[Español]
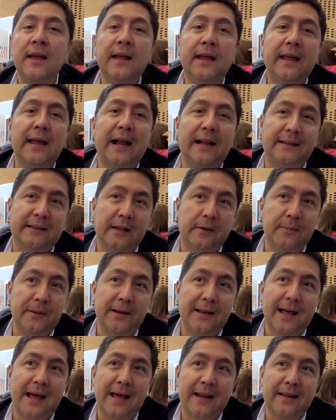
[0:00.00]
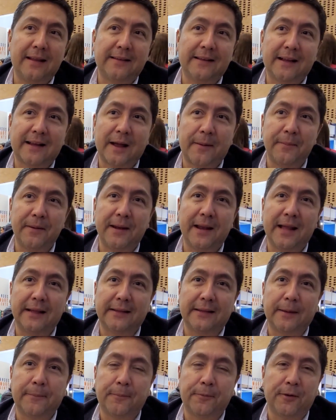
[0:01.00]
Y al terminar esa
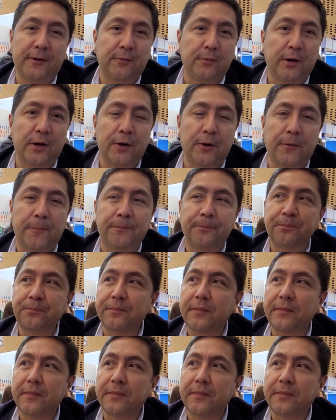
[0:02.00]
caminata, pues bueno,